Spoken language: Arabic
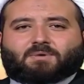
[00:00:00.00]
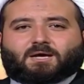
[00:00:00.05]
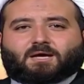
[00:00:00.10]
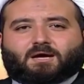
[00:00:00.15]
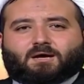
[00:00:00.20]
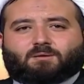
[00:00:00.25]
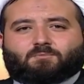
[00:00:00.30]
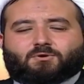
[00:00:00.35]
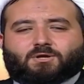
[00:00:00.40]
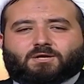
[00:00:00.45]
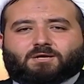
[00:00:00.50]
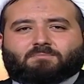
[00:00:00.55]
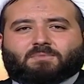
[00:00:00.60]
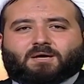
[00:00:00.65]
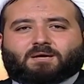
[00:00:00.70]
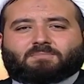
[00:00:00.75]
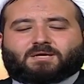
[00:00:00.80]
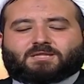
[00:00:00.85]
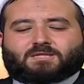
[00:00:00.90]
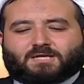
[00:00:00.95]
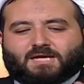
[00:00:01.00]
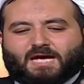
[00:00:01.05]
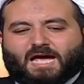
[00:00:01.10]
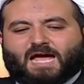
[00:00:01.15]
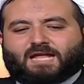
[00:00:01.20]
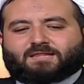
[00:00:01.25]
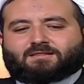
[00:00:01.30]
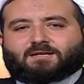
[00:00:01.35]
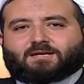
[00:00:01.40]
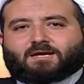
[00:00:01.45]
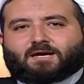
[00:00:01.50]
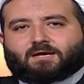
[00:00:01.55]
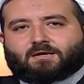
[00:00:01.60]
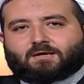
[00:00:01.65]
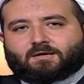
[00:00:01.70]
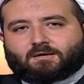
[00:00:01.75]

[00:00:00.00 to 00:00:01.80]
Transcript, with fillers: مقام الامامه ادنى